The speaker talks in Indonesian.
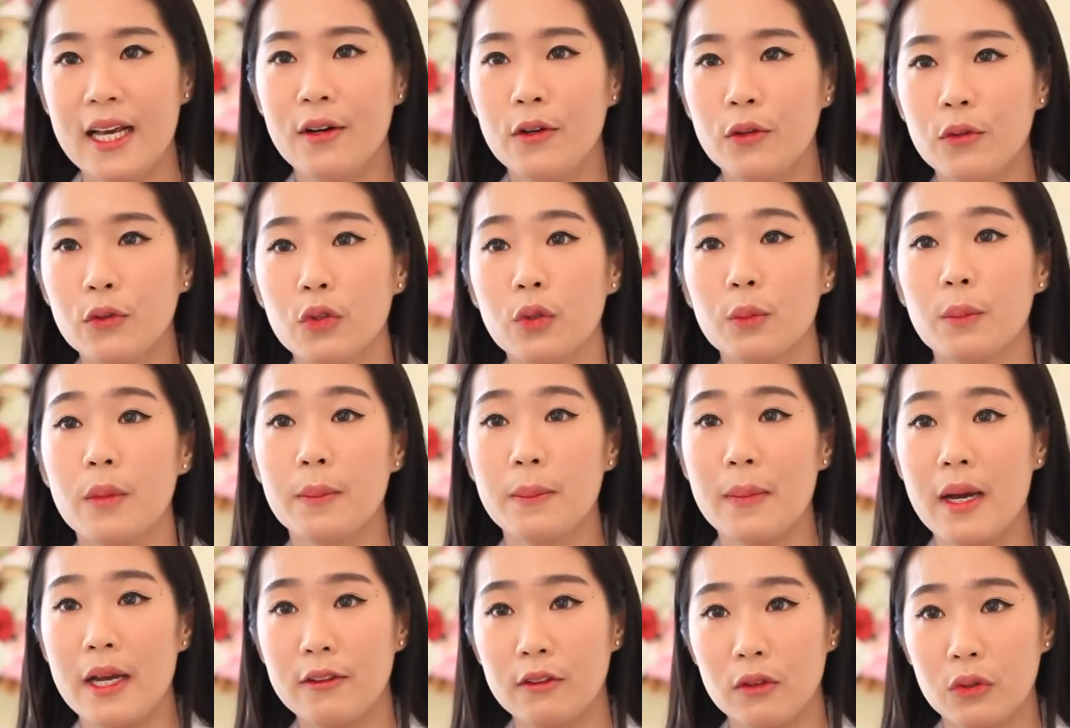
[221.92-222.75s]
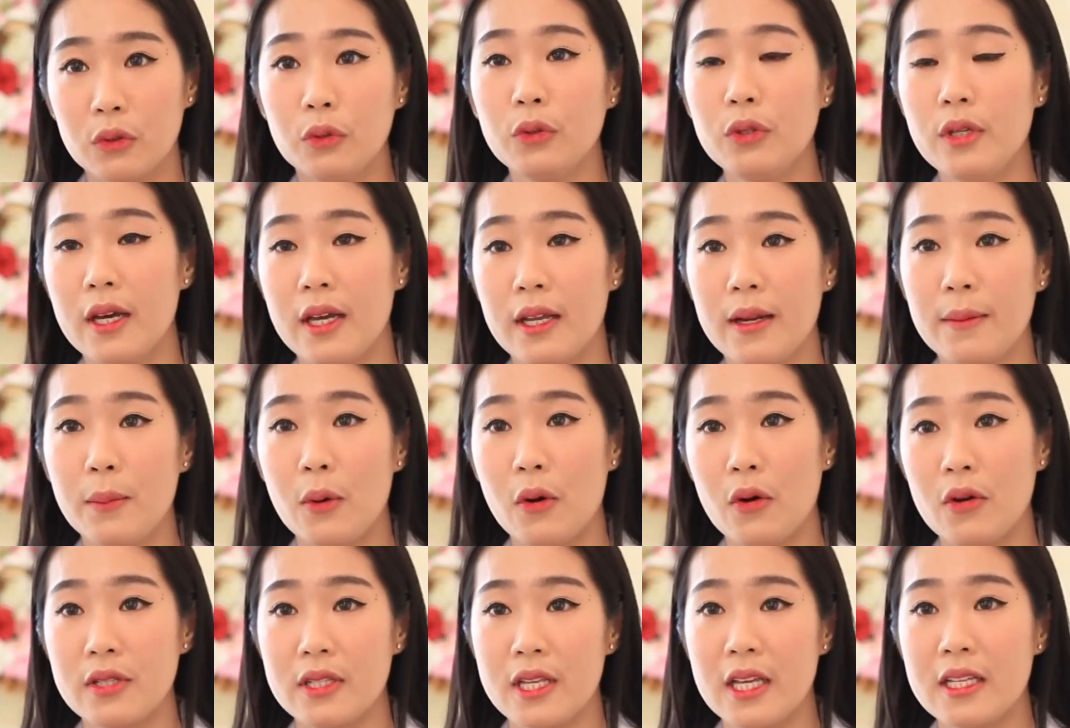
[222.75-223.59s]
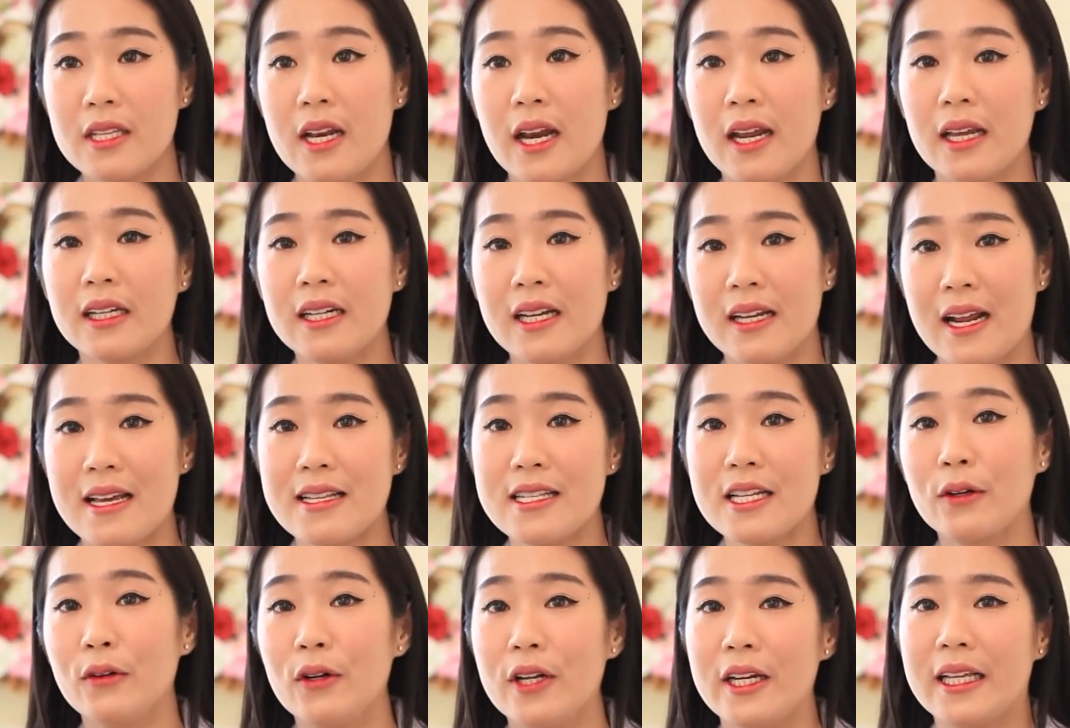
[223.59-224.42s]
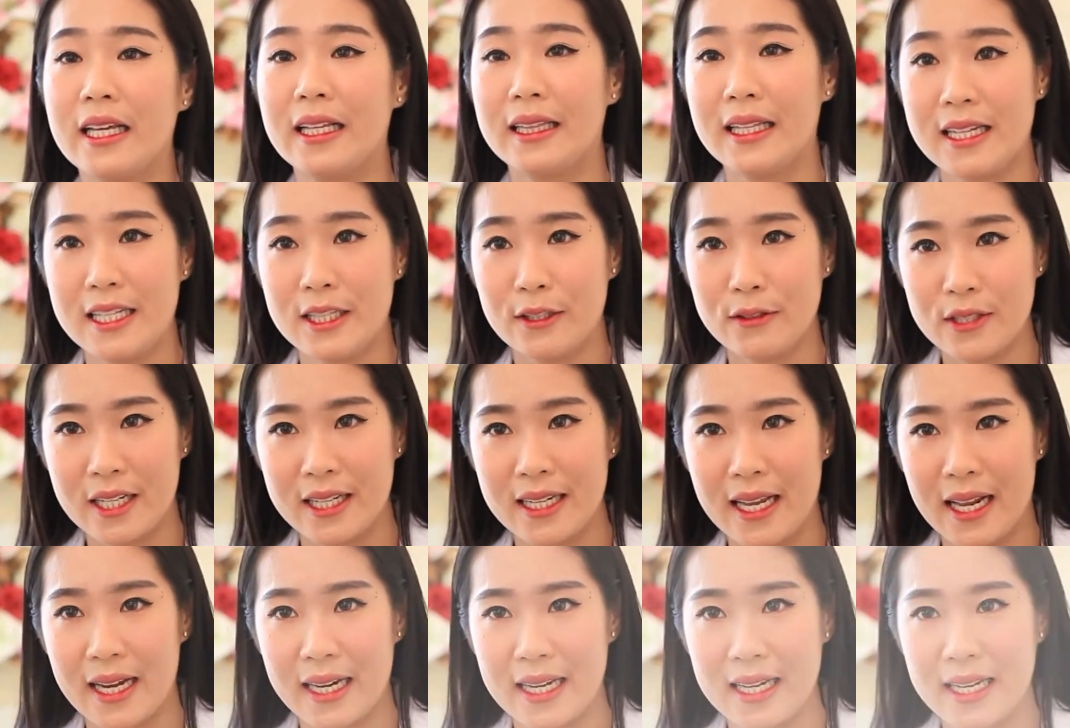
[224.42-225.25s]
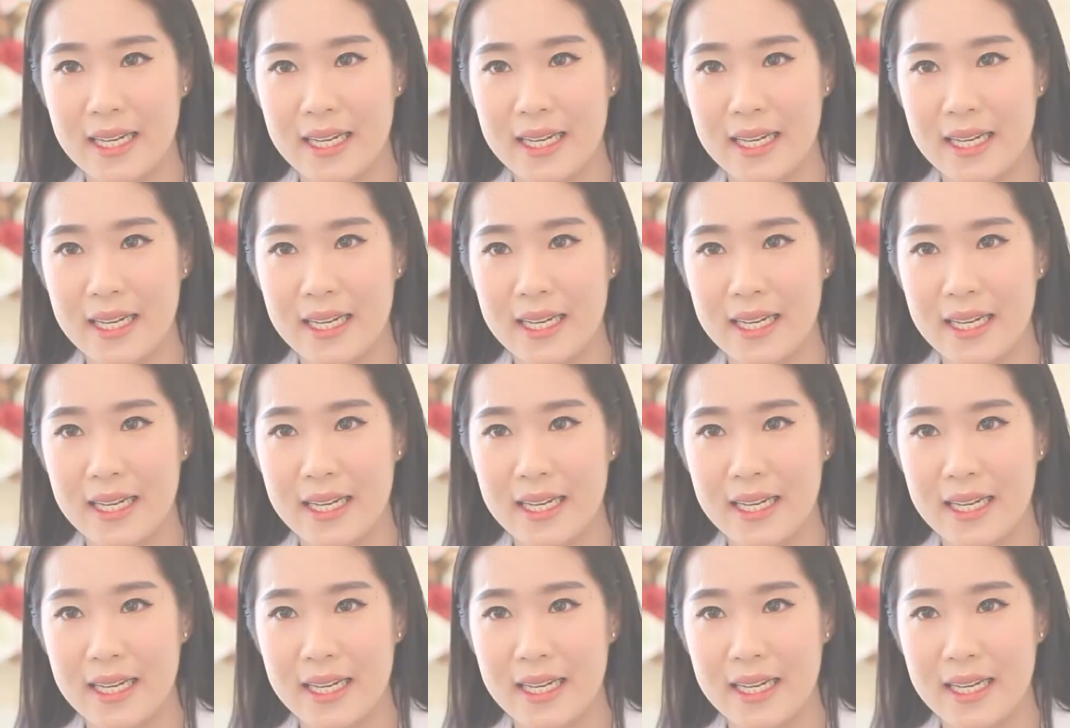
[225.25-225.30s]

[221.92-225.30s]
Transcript: untuk membantu dari proses regenerasi kulit kita itu sendiri.